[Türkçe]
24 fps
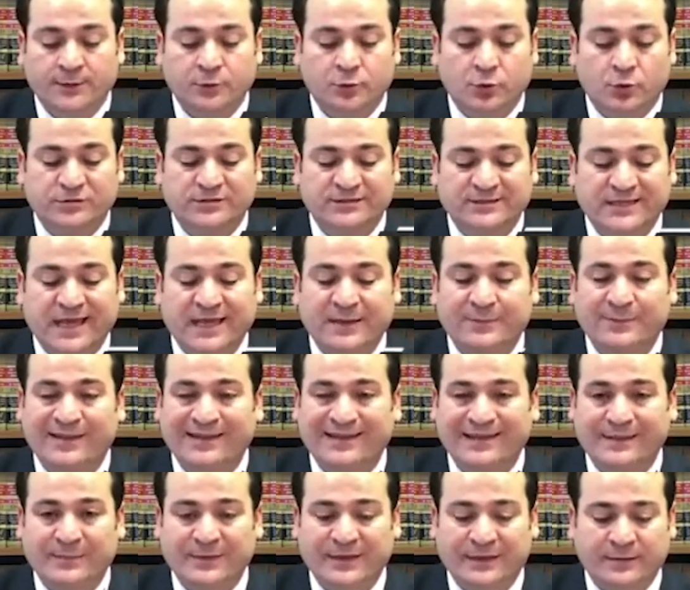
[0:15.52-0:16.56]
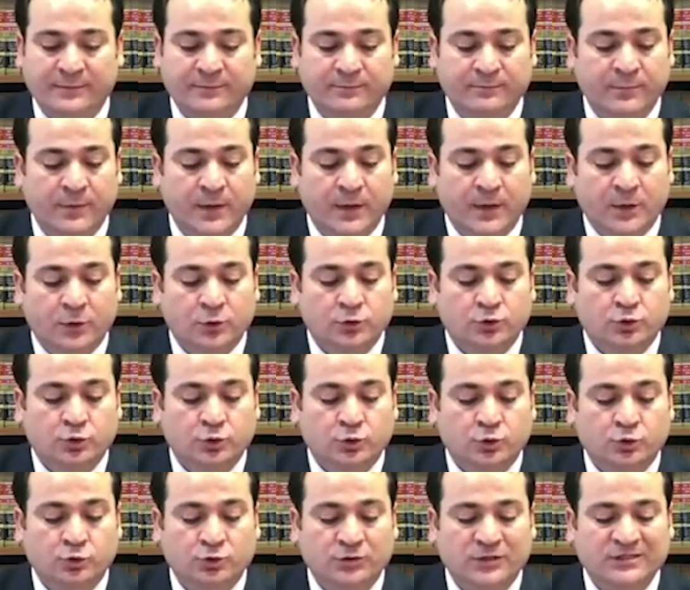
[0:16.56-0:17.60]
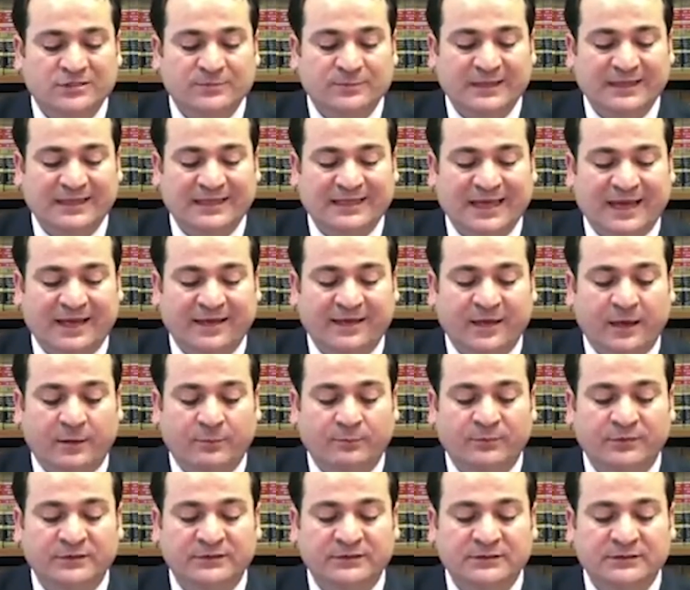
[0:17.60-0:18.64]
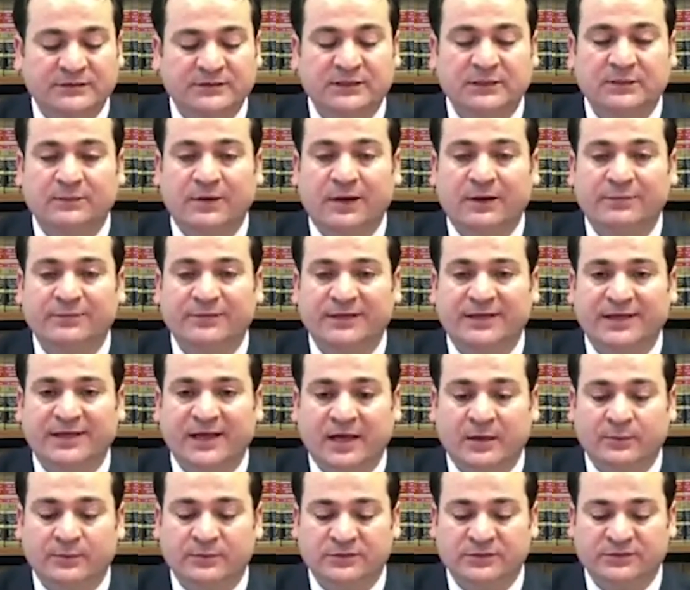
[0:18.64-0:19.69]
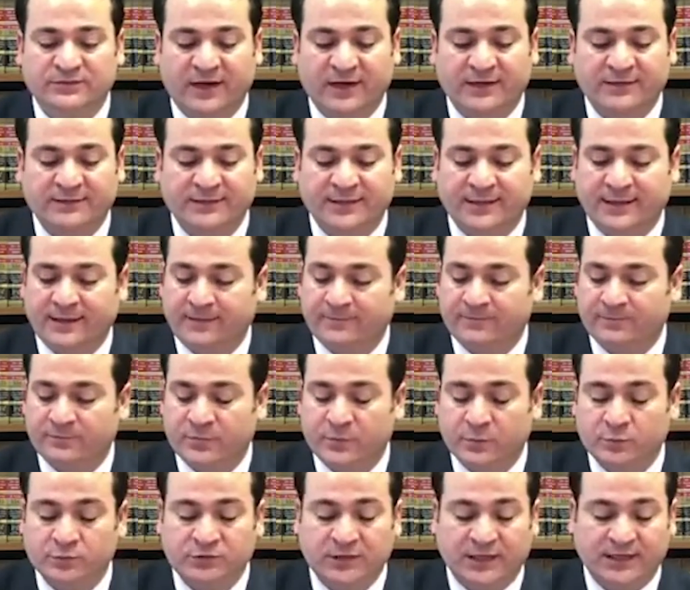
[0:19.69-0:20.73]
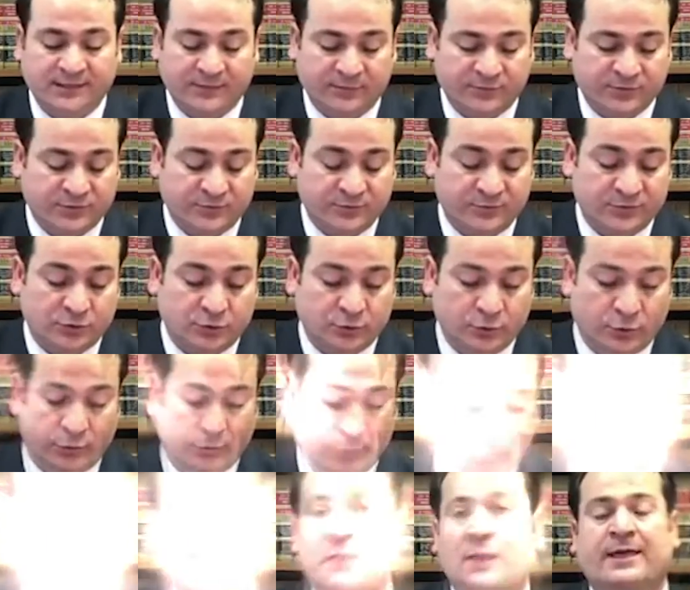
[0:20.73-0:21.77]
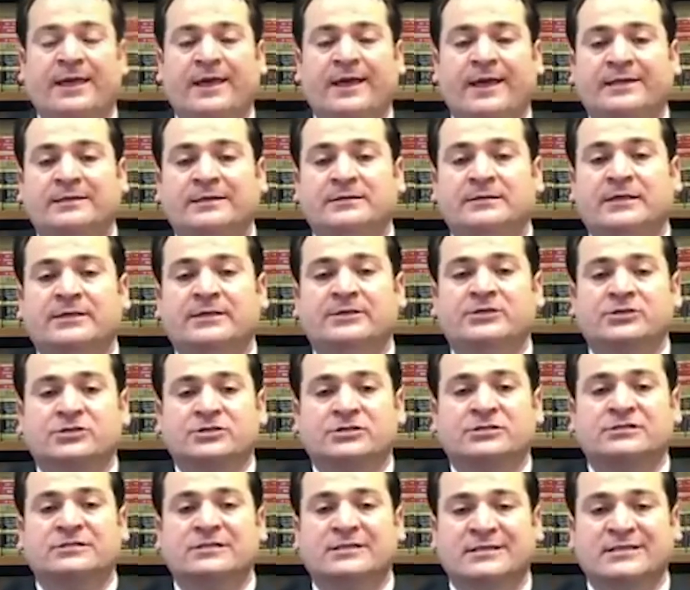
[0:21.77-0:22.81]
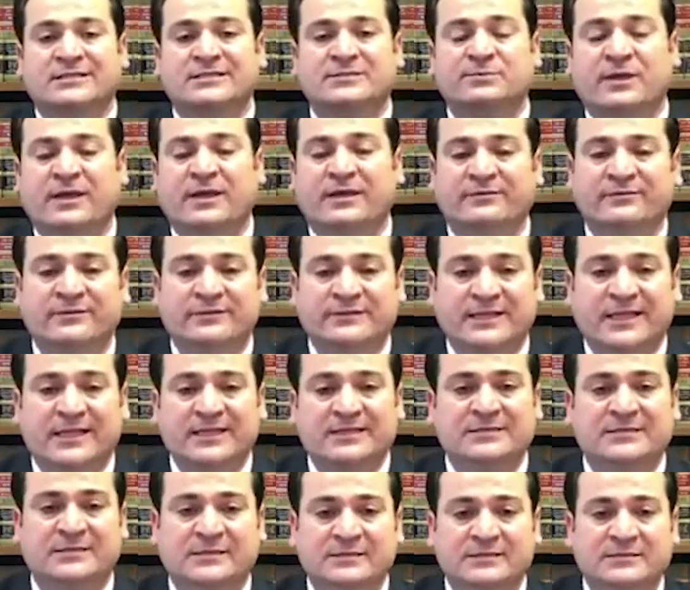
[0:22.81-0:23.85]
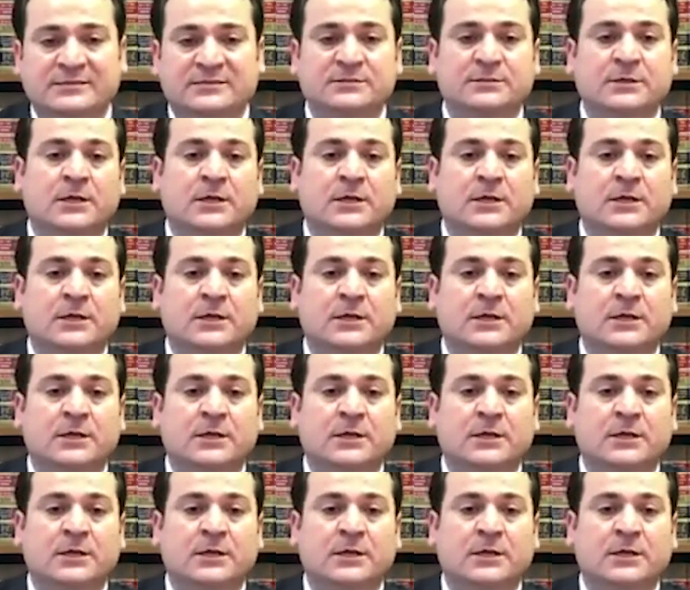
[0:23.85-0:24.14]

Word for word: göstermeli miyim? Çünkü resmi nikah yapmadık, imam nikahımız var diye bu takipçimiz soruyor. Eğer eşinizle resmi evli değilseniz